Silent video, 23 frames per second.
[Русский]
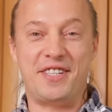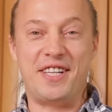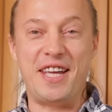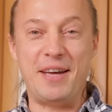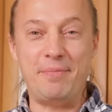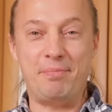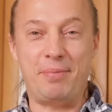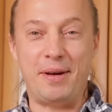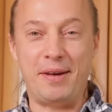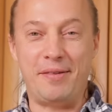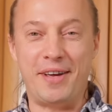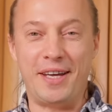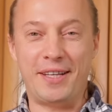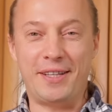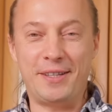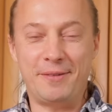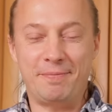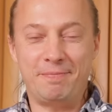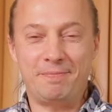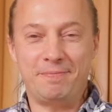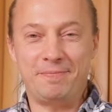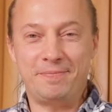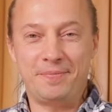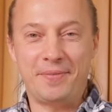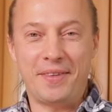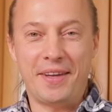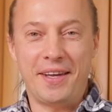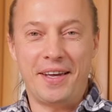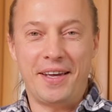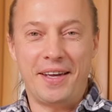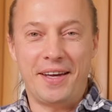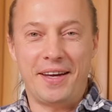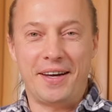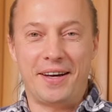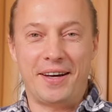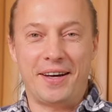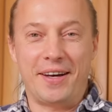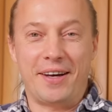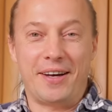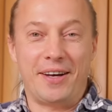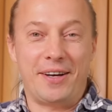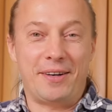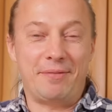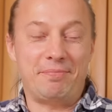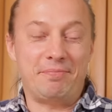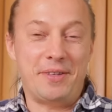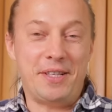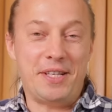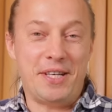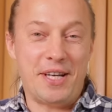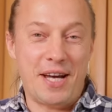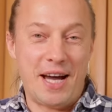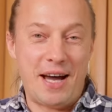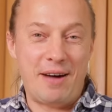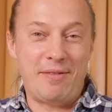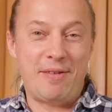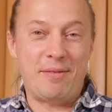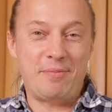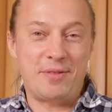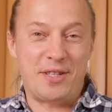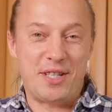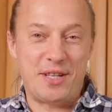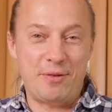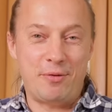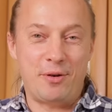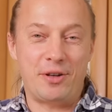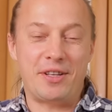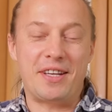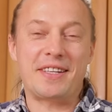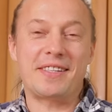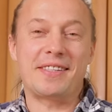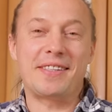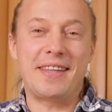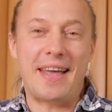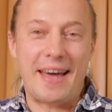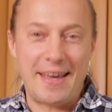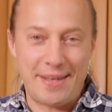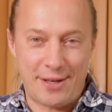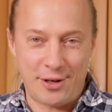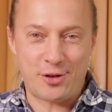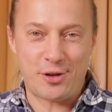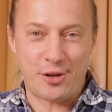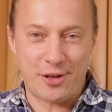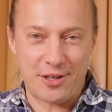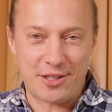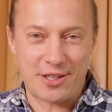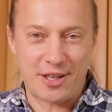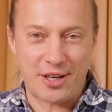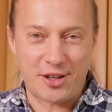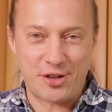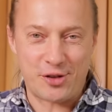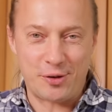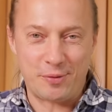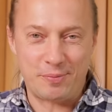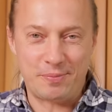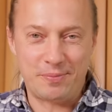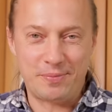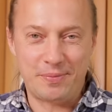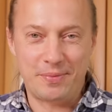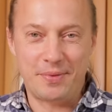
Всем привет! Э, я вам сегодня, знаете, что расскажу?